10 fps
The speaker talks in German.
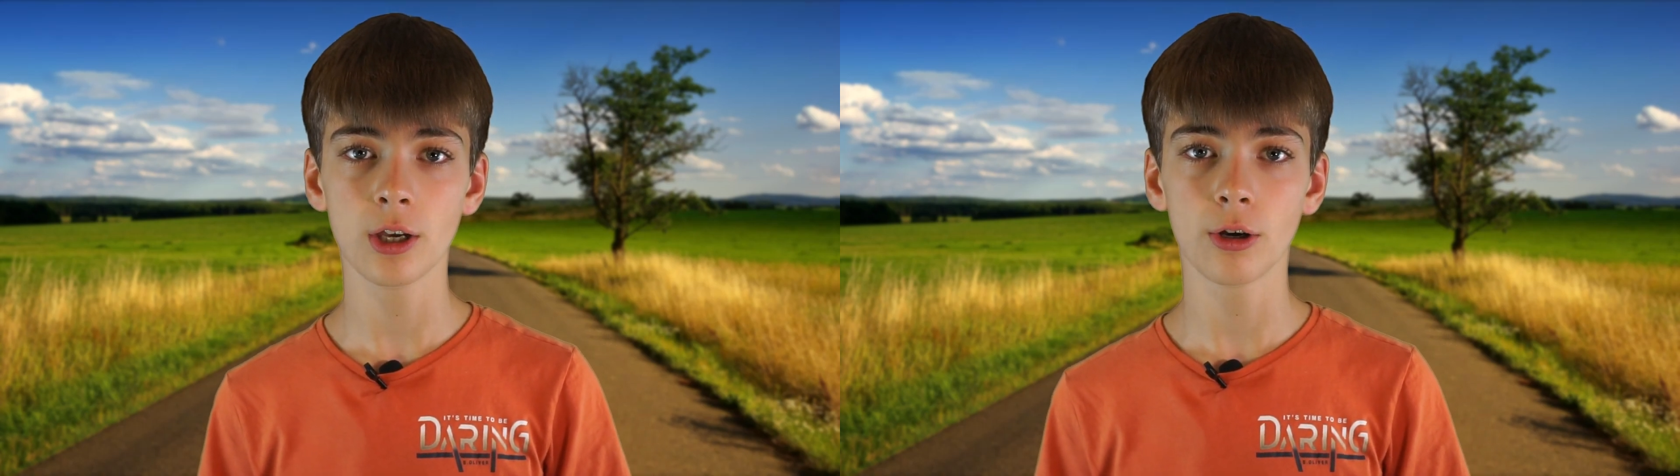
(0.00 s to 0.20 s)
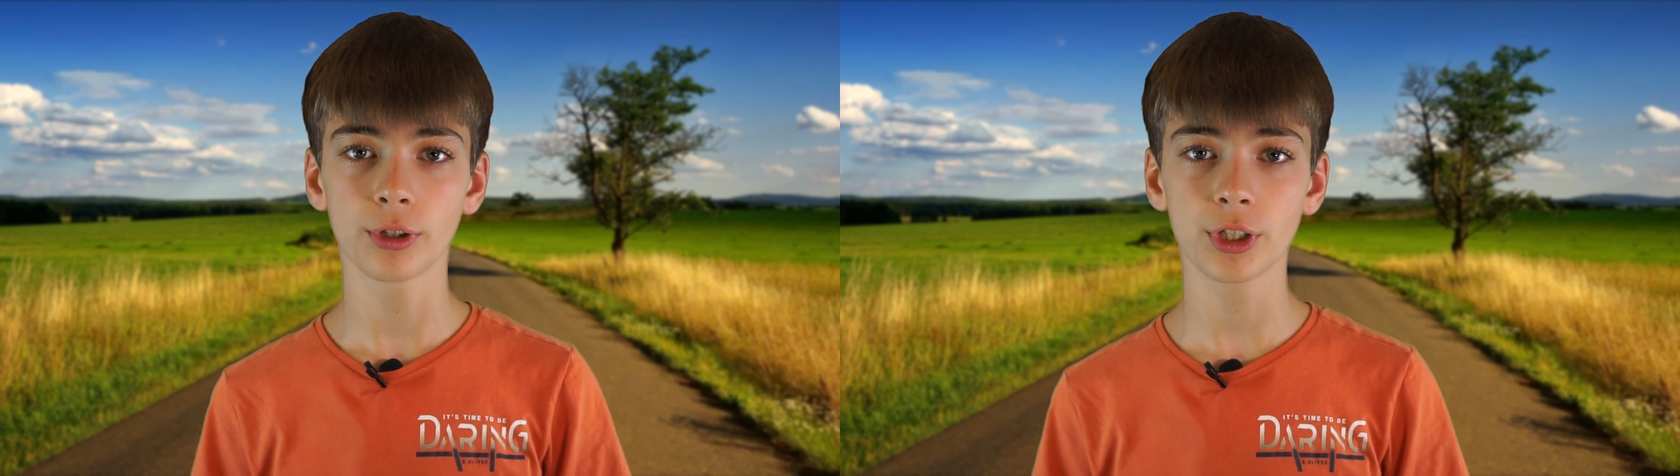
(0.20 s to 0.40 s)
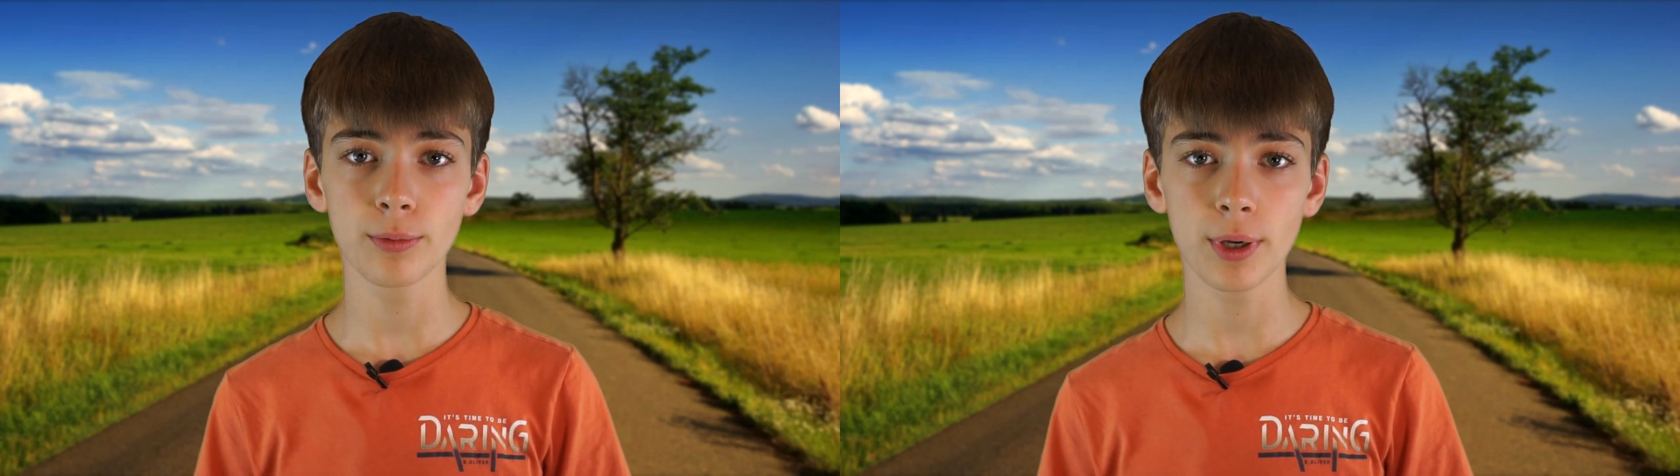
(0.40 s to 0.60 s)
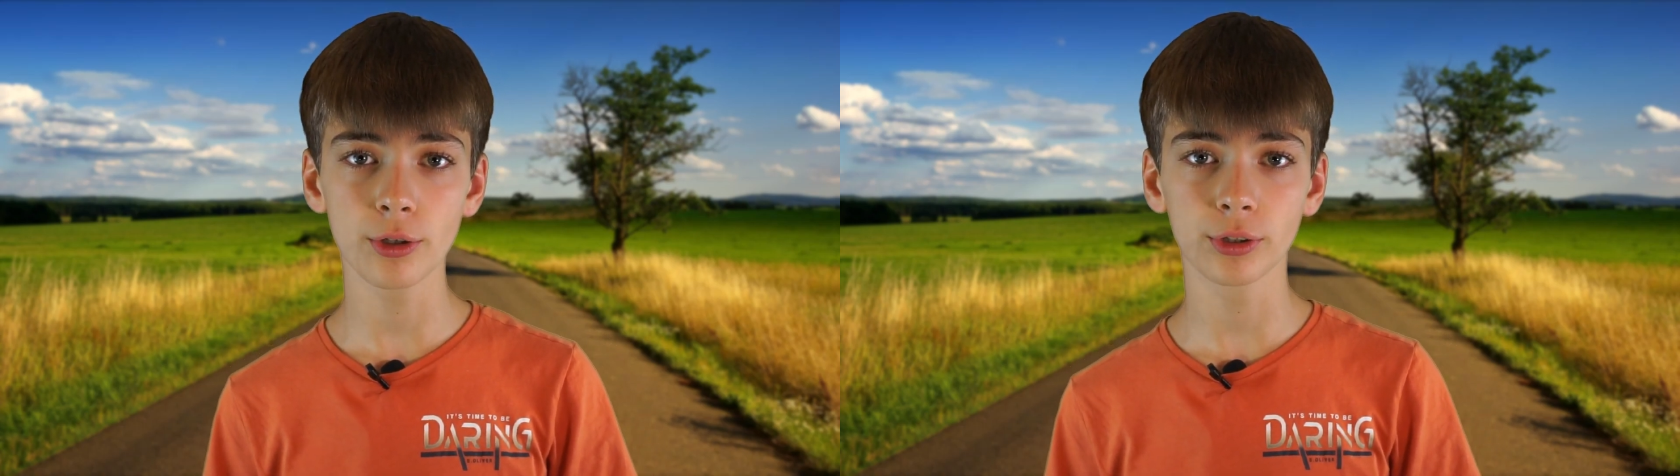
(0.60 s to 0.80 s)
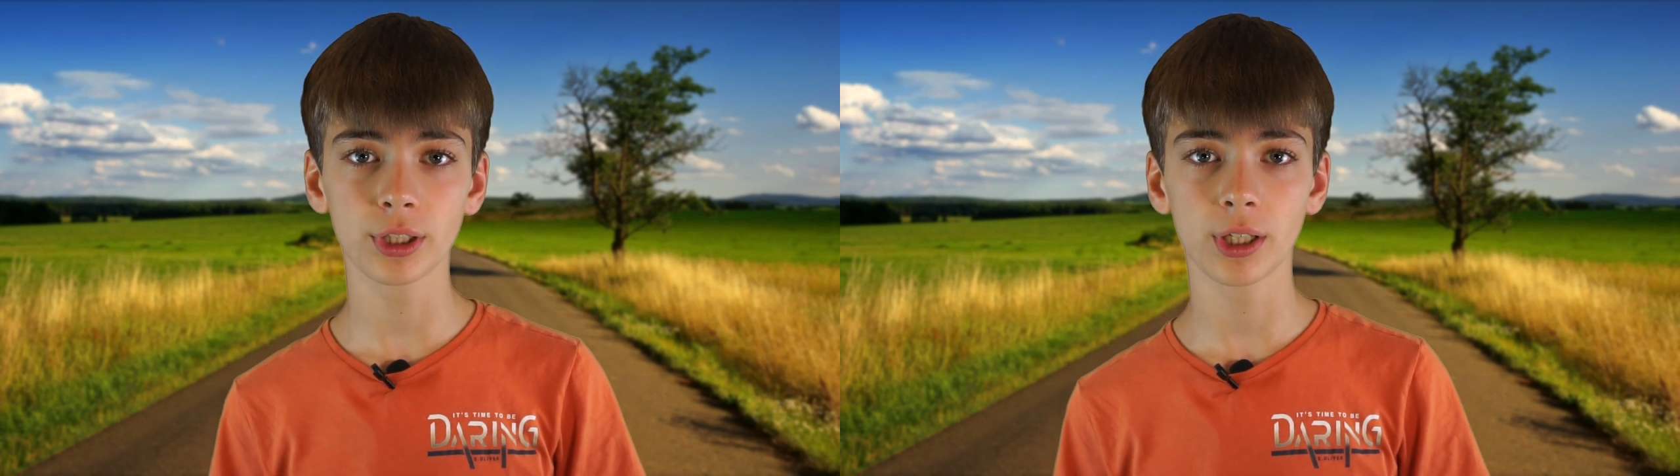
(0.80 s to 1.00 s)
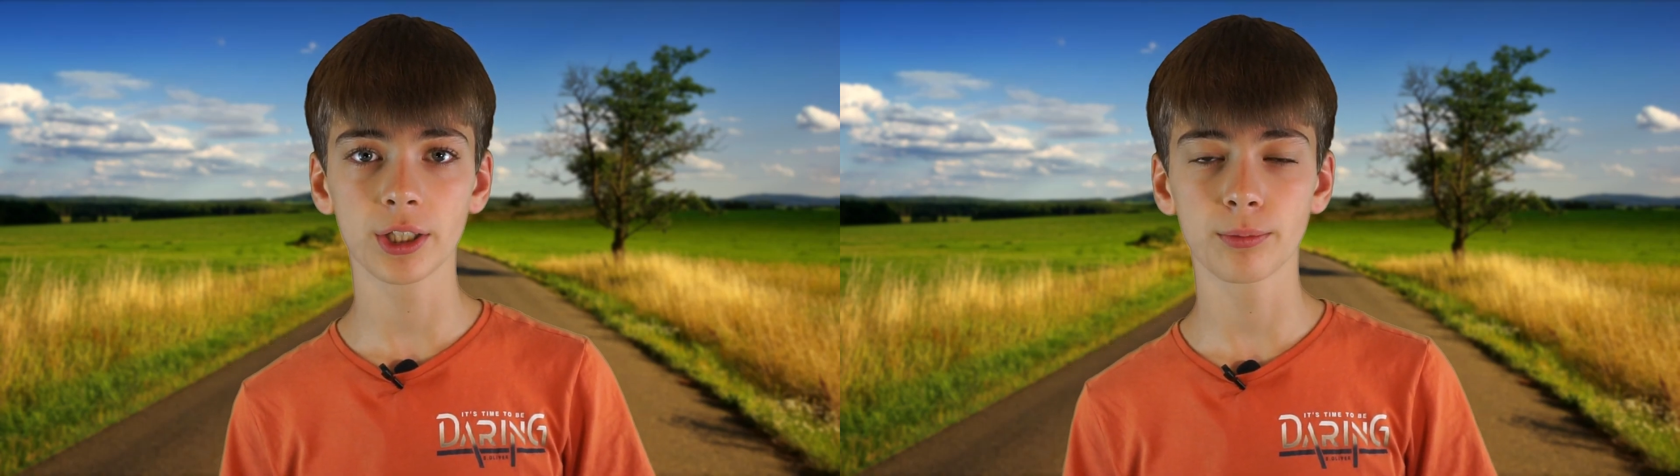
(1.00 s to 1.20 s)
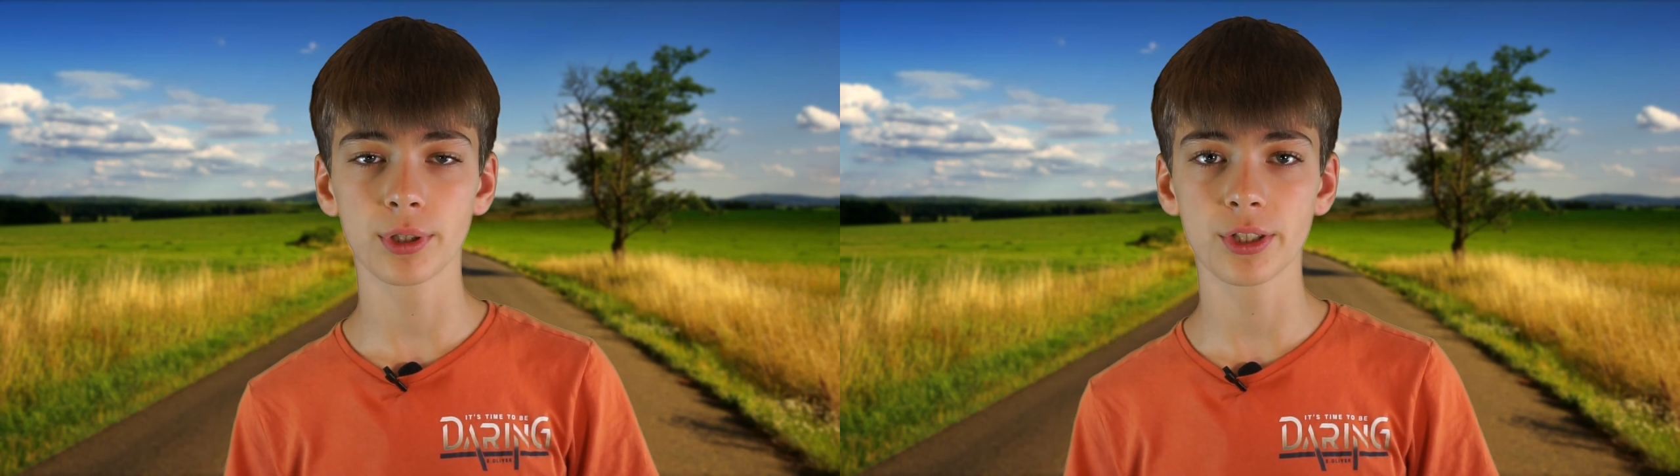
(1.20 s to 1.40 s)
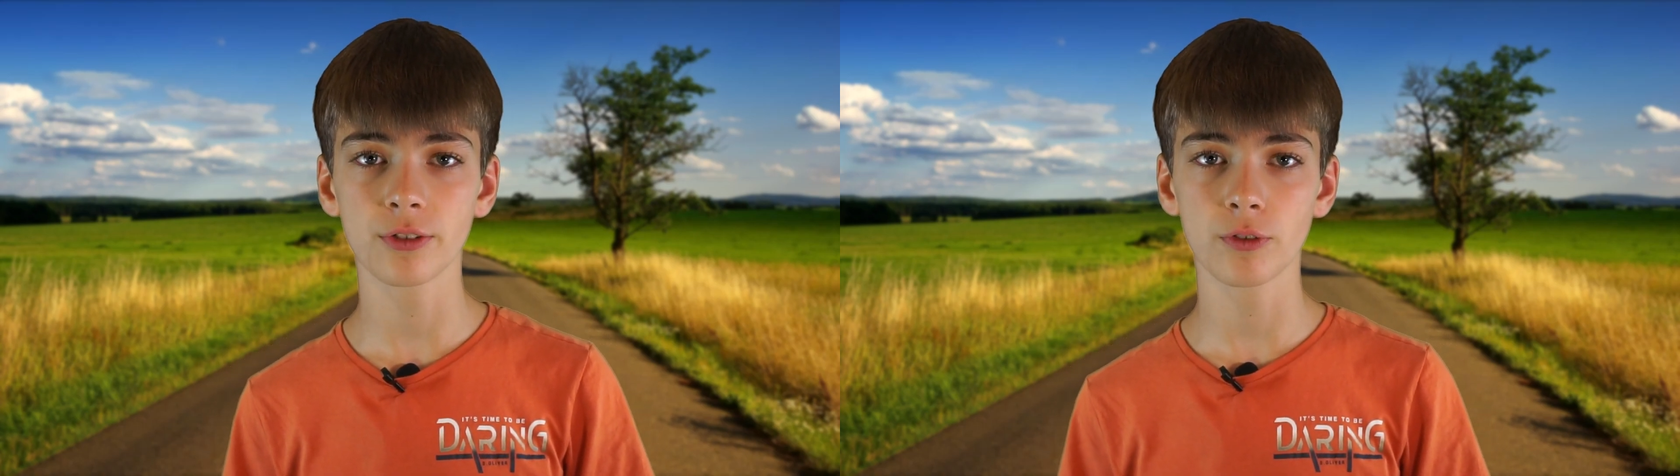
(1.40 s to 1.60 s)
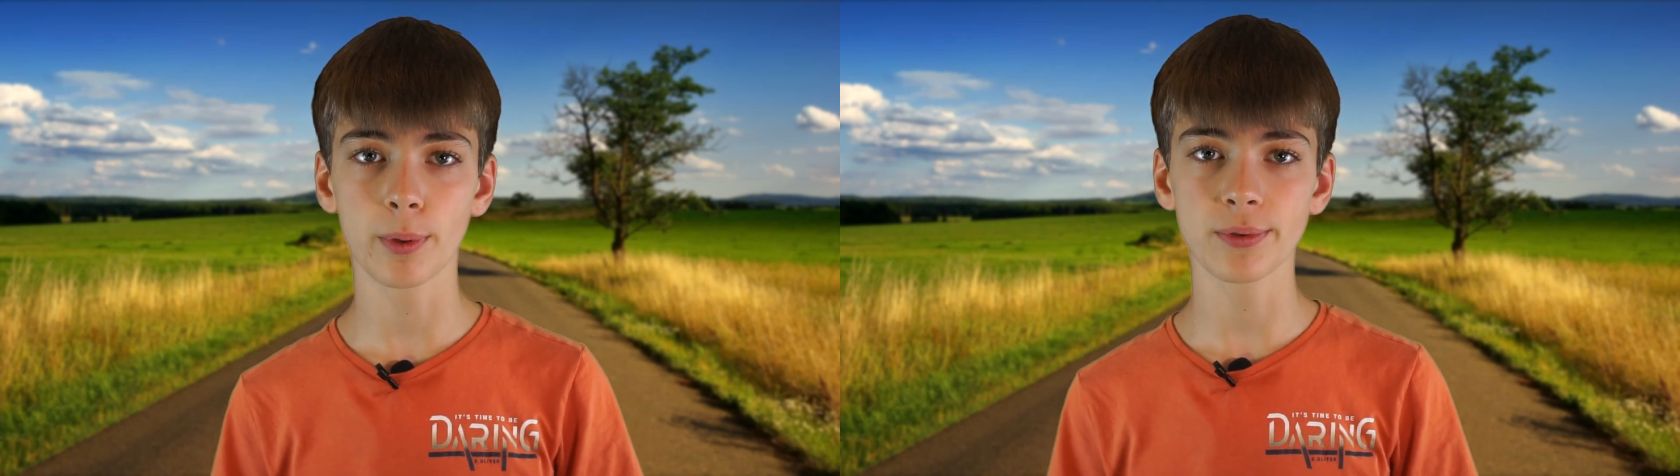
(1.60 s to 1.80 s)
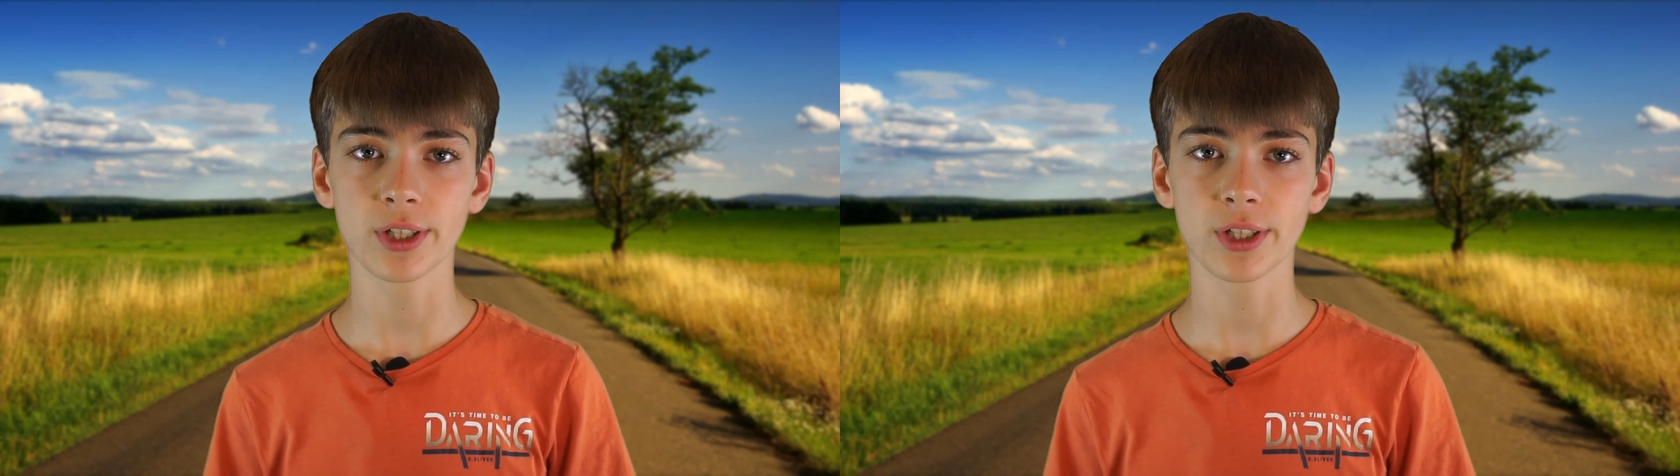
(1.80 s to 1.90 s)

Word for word: und hat immer noch die gleichen Pixel wie beim